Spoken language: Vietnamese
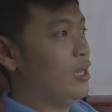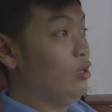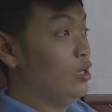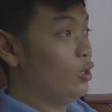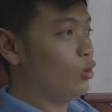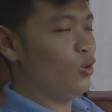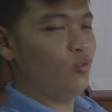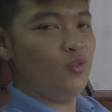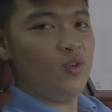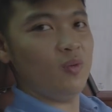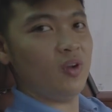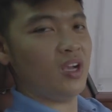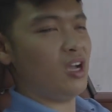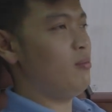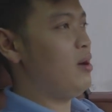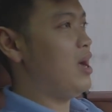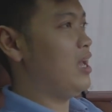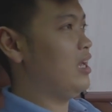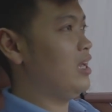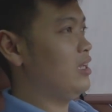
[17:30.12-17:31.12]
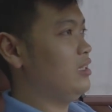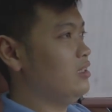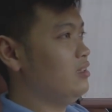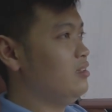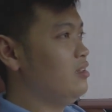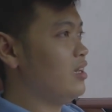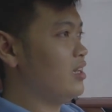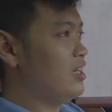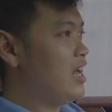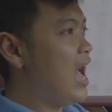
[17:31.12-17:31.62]
nếu như quý vị và các bạn là những
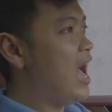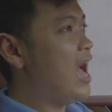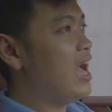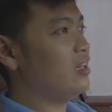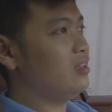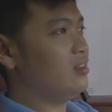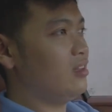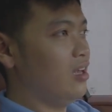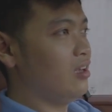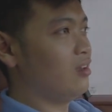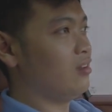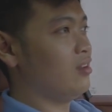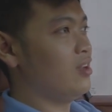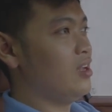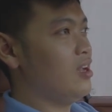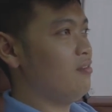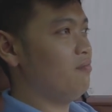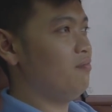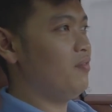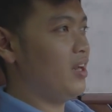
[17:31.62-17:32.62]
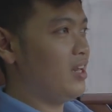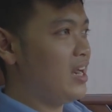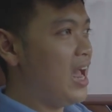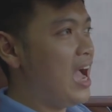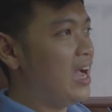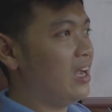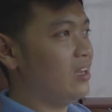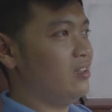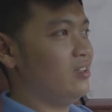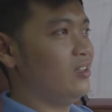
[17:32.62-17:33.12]
người đã từng và
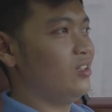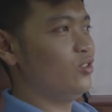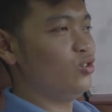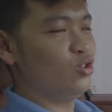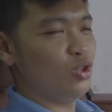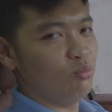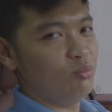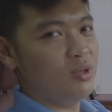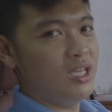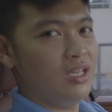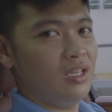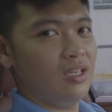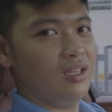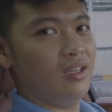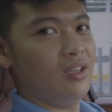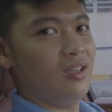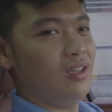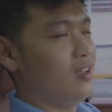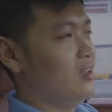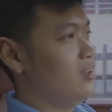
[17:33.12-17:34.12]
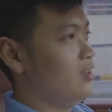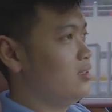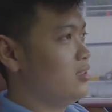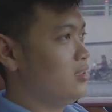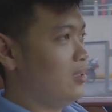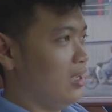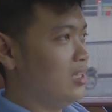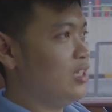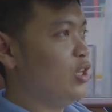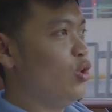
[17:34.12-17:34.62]
đang chuẩn bị
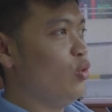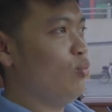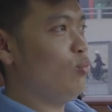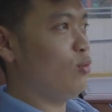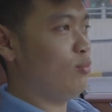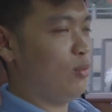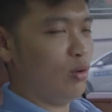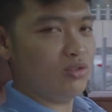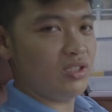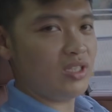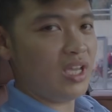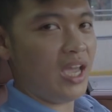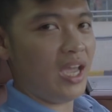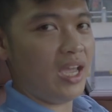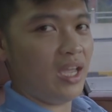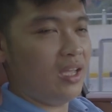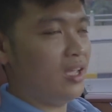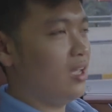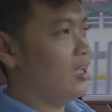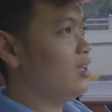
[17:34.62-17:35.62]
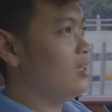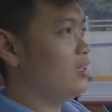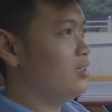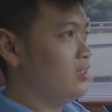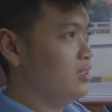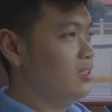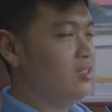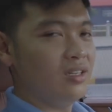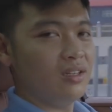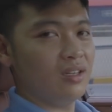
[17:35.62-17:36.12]
sở hữu một mẫu xe
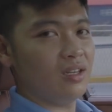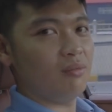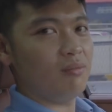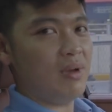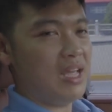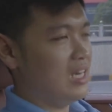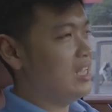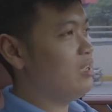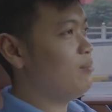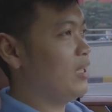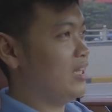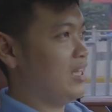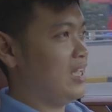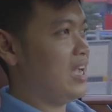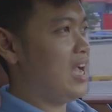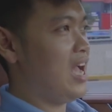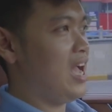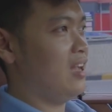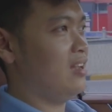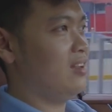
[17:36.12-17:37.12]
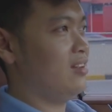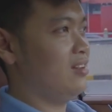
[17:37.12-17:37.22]
như Bentley Bentayga.